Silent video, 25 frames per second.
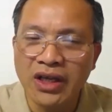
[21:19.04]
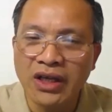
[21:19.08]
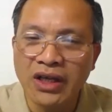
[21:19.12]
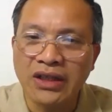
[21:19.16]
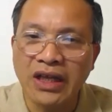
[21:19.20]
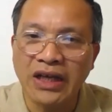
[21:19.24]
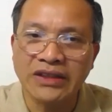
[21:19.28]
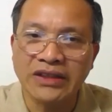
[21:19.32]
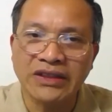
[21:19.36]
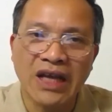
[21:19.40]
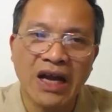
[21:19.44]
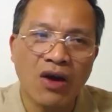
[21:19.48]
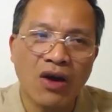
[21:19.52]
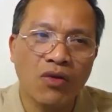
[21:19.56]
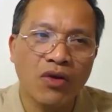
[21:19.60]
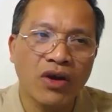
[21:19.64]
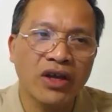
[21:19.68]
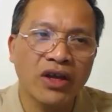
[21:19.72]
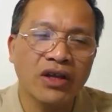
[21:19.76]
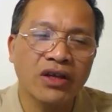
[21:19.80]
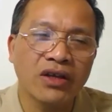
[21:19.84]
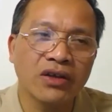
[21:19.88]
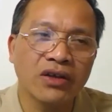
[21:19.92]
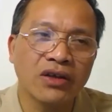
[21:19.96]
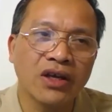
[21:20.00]
tại sao
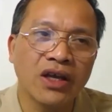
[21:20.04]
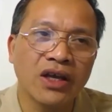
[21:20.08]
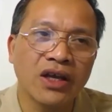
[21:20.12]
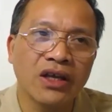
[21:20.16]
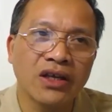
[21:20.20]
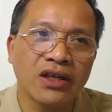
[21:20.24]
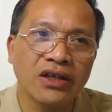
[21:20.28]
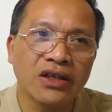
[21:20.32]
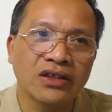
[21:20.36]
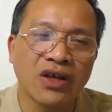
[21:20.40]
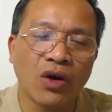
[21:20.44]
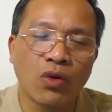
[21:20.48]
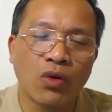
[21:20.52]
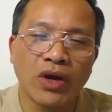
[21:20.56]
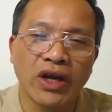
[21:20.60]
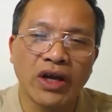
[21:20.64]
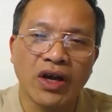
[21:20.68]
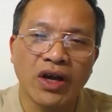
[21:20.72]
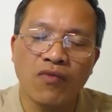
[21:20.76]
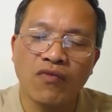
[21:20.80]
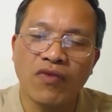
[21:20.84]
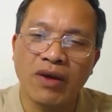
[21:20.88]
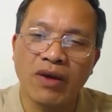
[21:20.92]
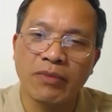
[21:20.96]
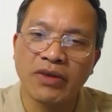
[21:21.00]
cái cái cái dầu này
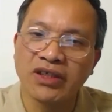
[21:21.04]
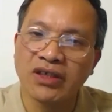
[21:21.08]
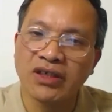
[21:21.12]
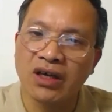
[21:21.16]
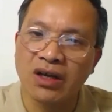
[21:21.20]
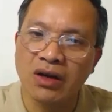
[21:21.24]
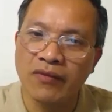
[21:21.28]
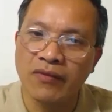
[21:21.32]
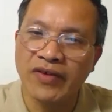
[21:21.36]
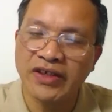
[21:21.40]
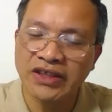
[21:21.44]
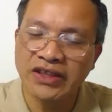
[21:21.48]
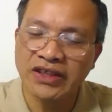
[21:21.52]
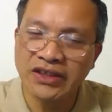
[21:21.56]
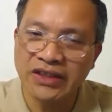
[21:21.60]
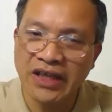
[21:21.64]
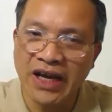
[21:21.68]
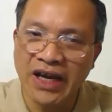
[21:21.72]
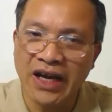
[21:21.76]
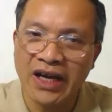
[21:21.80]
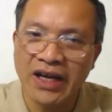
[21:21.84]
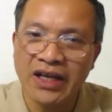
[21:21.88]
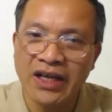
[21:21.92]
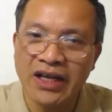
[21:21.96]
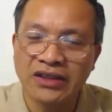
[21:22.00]
không phải bây giờ nó phát sinh
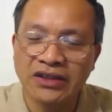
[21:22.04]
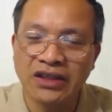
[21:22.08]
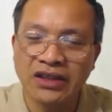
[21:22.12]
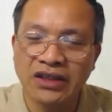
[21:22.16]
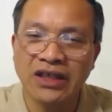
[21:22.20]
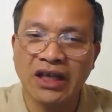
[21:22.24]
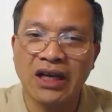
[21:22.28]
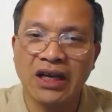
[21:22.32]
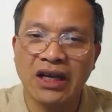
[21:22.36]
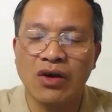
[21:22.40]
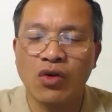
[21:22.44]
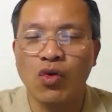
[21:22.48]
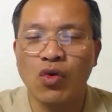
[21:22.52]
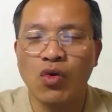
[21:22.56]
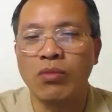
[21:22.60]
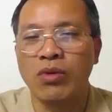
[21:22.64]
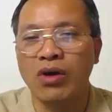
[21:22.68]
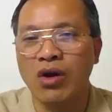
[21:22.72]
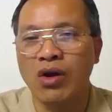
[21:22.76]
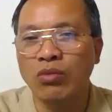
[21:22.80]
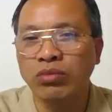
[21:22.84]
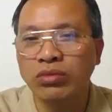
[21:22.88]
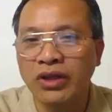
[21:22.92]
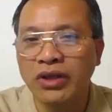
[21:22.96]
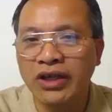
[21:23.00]
ra chắc chắn là của một
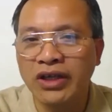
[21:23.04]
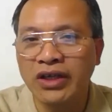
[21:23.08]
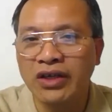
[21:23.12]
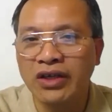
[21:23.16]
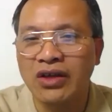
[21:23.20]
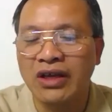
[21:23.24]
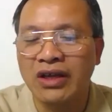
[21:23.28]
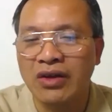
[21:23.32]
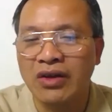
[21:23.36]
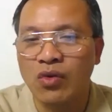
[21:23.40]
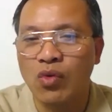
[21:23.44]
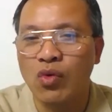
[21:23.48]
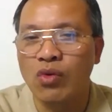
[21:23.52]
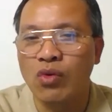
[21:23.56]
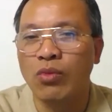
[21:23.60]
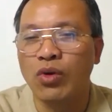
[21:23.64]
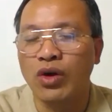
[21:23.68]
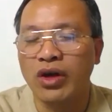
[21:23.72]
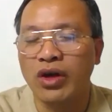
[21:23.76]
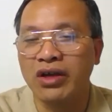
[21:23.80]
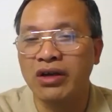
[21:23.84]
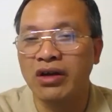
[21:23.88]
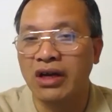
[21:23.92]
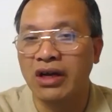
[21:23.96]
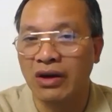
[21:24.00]
công ty cái của một
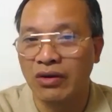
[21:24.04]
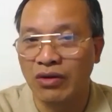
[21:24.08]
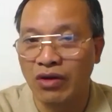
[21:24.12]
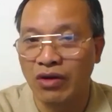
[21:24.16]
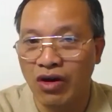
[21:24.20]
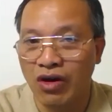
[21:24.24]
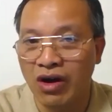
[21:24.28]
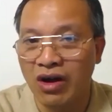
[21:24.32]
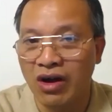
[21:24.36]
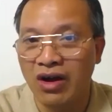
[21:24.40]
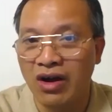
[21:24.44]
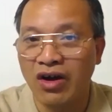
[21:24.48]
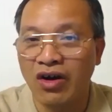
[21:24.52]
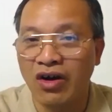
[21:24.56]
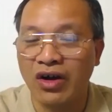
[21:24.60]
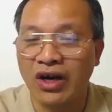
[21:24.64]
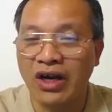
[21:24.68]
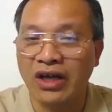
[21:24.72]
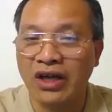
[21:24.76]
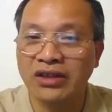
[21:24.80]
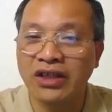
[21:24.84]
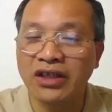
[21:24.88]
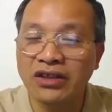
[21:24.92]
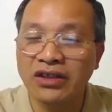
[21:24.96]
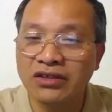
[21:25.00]
cái người nào đó họ
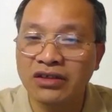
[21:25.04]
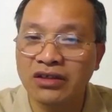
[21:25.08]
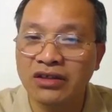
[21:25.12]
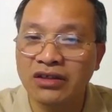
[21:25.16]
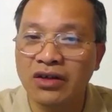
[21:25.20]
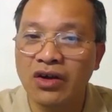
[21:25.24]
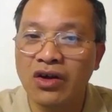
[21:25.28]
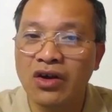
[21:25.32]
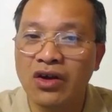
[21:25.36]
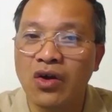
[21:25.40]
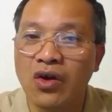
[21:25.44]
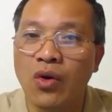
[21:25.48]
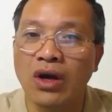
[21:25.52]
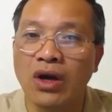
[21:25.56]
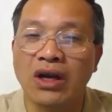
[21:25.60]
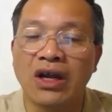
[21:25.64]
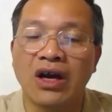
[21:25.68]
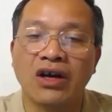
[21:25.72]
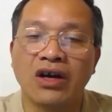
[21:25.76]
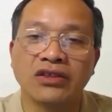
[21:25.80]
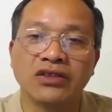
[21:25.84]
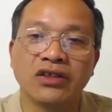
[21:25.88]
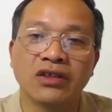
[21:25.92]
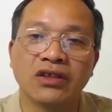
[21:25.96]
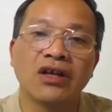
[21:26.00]
đã tích trữ hoặc là
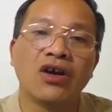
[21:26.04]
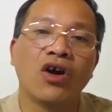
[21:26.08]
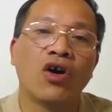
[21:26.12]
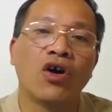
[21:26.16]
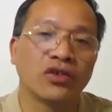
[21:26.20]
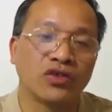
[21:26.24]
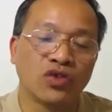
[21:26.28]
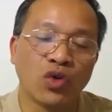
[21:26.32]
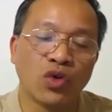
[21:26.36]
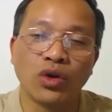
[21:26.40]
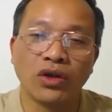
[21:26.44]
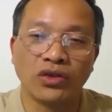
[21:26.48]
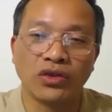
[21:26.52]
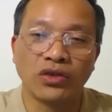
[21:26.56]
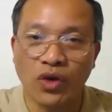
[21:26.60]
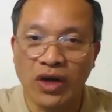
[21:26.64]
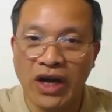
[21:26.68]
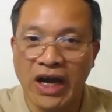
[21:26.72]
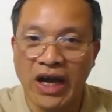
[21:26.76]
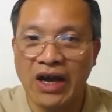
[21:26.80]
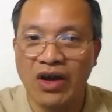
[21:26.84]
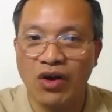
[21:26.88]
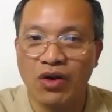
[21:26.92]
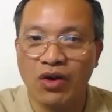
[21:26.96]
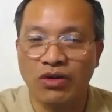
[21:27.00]
họ trước đây họ chôn ở chỗ
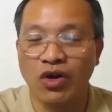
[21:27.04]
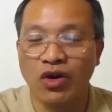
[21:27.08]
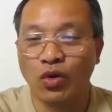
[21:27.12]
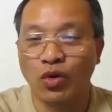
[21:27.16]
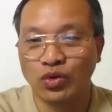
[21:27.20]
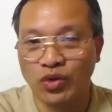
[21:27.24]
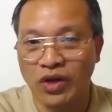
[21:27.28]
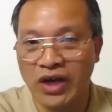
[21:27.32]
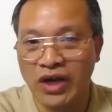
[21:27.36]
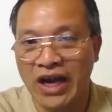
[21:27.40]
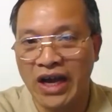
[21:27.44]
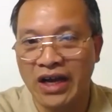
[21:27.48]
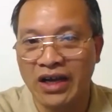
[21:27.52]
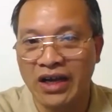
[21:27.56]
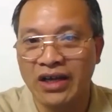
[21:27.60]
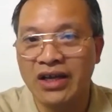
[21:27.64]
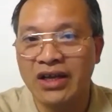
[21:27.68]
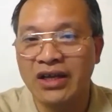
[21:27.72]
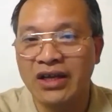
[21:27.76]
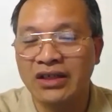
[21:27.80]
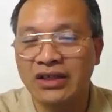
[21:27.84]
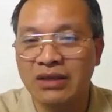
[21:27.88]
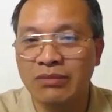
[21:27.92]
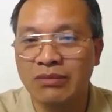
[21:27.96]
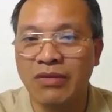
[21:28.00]
khác họ đổ chỗ khác
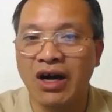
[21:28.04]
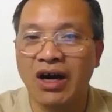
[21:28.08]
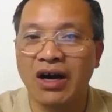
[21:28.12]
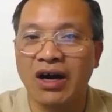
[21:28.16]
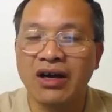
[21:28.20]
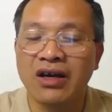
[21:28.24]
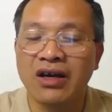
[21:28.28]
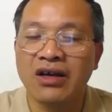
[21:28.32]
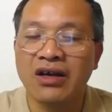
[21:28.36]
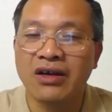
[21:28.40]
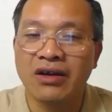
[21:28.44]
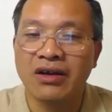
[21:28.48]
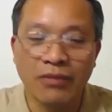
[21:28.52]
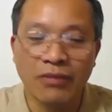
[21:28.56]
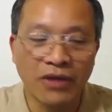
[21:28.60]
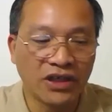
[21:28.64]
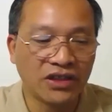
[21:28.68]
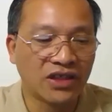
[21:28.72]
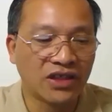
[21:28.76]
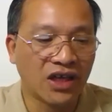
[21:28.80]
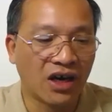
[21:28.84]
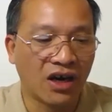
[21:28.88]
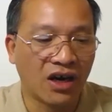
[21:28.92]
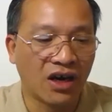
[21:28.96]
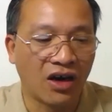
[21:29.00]
nhưng mà bây
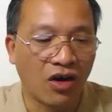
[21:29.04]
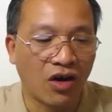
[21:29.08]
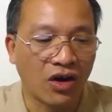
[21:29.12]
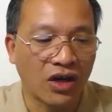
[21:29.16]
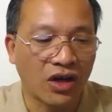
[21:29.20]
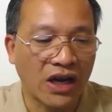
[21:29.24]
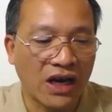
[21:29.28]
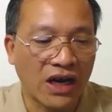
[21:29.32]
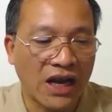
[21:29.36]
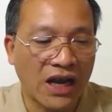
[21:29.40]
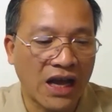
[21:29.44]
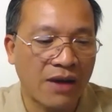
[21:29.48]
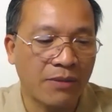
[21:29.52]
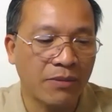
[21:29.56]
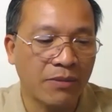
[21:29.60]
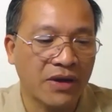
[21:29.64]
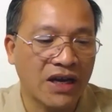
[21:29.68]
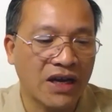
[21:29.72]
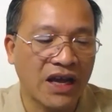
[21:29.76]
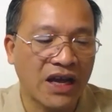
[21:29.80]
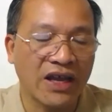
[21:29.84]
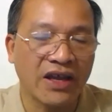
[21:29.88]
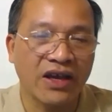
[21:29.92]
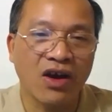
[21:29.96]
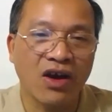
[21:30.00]
giờ họ đã làm cái
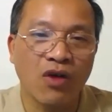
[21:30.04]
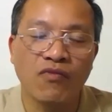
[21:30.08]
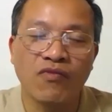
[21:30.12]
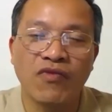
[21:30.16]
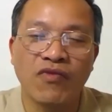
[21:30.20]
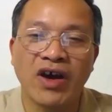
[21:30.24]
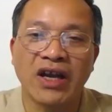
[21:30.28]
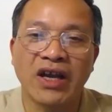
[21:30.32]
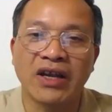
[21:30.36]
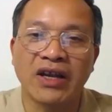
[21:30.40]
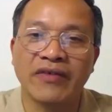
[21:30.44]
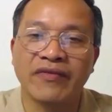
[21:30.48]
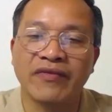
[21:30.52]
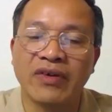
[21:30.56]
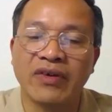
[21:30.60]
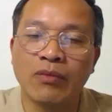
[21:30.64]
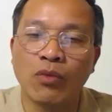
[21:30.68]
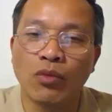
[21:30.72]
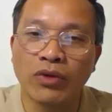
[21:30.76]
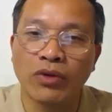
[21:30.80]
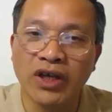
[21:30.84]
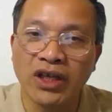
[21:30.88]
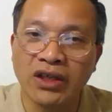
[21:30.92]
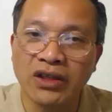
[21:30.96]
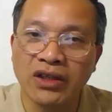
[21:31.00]
này không phải là với
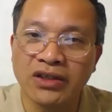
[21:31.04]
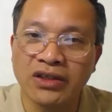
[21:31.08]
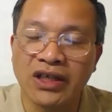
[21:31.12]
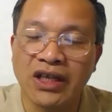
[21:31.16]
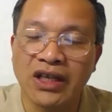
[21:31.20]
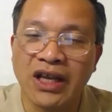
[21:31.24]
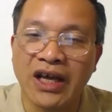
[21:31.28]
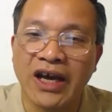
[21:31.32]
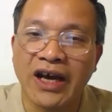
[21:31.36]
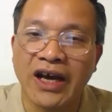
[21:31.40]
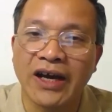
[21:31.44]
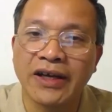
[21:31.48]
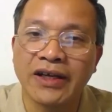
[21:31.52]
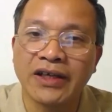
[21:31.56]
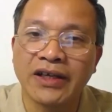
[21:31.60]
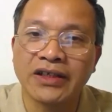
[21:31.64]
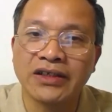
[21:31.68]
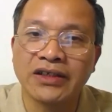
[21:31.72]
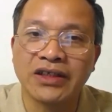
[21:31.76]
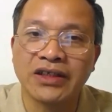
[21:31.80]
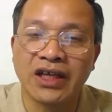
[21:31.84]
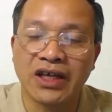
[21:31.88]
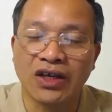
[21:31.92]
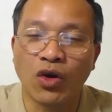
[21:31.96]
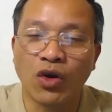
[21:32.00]
mục đích chỉ là
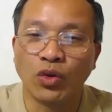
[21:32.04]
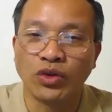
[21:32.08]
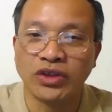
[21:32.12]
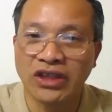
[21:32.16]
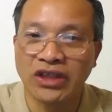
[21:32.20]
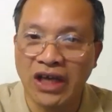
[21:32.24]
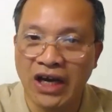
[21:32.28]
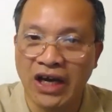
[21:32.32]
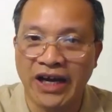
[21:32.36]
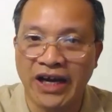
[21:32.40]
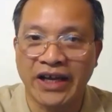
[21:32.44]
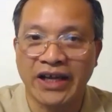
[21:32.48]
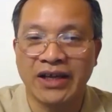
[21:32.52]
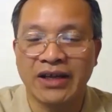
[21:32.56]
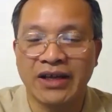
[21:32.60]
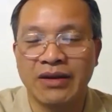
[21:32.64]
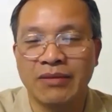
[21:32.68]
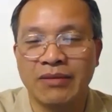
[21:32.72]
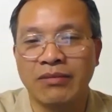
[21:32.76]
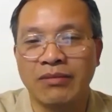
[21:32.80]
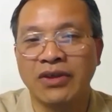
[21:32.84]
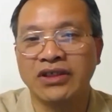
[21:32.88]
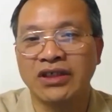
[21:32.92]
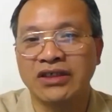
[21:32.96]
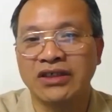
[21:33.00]
chỉ là đổ chất thải
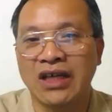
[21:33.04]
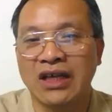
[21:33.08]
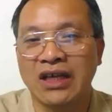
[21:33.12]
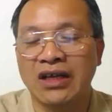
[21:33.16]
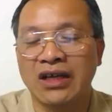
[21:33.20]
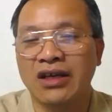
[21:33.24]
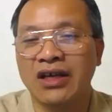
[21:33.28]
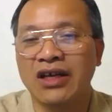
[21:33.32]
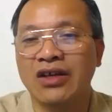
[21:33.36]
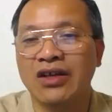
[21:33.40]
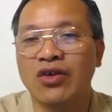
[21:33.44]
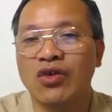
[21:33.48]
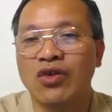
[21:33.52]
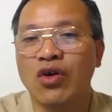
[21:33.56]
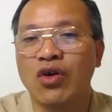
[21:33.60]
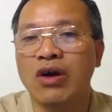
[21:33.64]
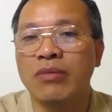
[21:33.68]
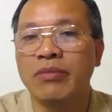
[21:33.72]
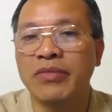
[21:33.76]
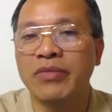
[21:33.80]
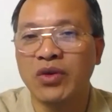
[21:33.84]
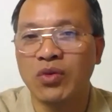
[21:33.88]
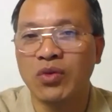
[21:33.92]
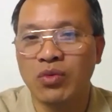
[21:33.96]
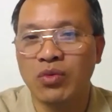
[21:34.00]
mà chắc chắn ở đây nó có âm
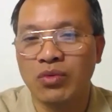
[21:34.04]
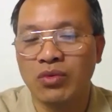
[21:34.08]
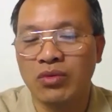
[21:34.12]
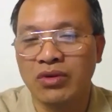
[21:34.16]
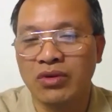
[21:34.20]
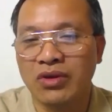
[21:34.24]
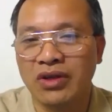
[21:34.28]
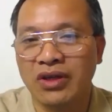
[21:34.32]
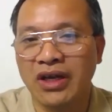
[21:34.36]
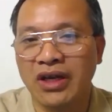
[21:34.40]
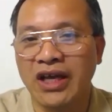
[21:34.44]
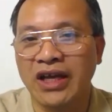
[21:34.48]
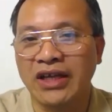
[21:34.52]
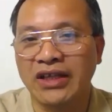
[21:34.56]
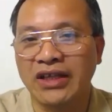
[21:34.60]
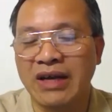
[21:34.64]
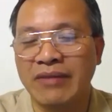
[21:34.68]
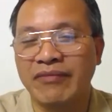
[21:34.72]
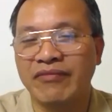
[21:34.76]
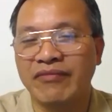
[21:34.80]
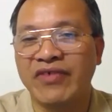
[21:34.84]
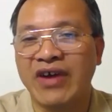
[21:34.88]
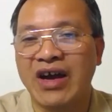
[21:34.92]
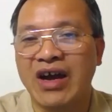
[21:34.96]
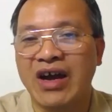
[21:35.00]
mưu để
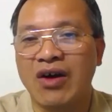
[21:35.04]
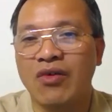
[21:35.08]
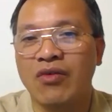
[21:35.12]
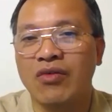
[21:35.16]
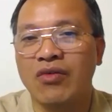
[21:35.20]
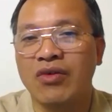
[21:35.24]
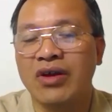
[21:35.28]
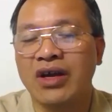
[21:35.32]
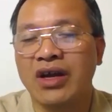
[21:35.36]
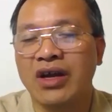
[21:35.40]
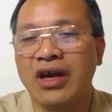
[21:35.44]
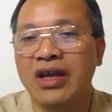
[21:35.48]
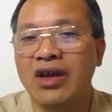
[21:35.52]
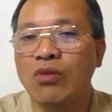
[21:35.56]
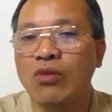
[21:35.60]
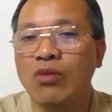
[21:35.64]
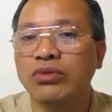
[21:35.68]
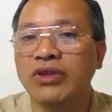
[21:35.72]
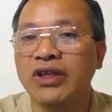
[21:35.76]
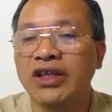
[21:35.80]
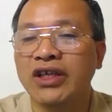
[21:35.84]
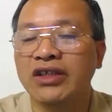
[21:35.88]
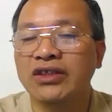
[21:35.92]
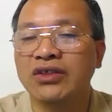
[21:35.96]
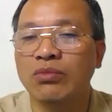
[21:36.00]
nhằm vào cái công
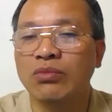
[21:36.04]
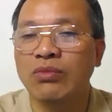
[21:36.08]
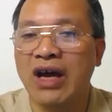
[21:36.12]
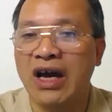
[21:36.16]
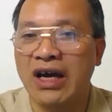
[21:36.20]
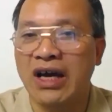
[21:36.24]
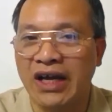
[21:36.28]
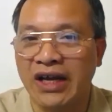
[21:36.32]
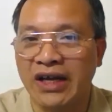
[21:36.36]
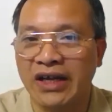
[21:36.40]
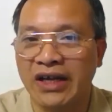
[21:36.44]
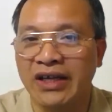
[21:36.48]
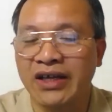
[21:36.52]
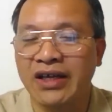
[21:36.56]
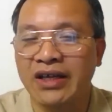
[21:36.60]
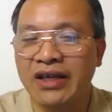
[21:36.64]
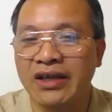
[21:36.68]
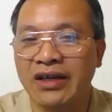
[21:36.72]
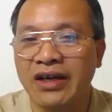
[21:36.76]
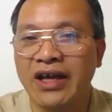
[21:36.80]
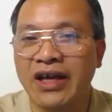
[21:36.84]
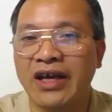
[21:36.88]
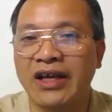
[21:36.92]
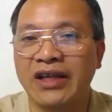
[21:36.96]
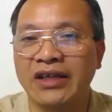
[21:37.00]
ty sông đà này
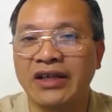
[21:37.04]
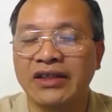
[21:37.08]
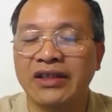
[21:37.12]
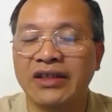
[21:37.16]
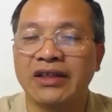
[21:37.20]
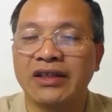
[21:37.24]
để